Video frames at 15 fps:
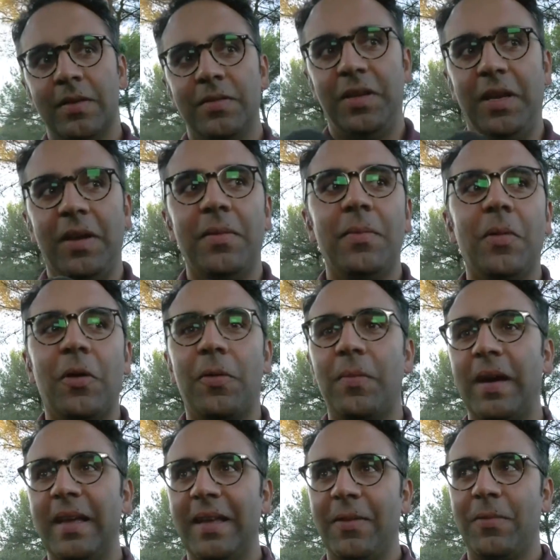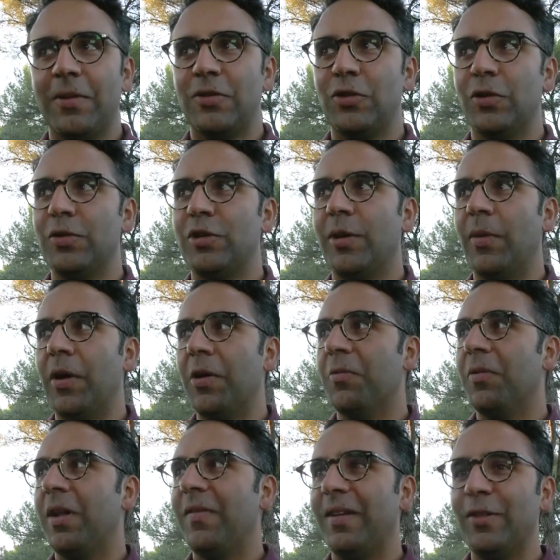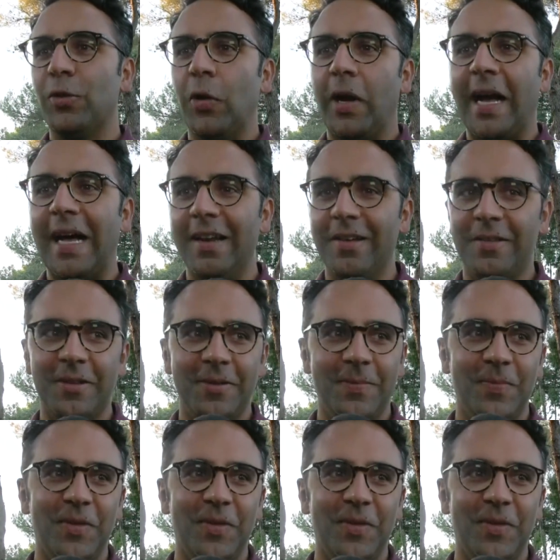Sì, ormai questo diciamo, è un evento cult,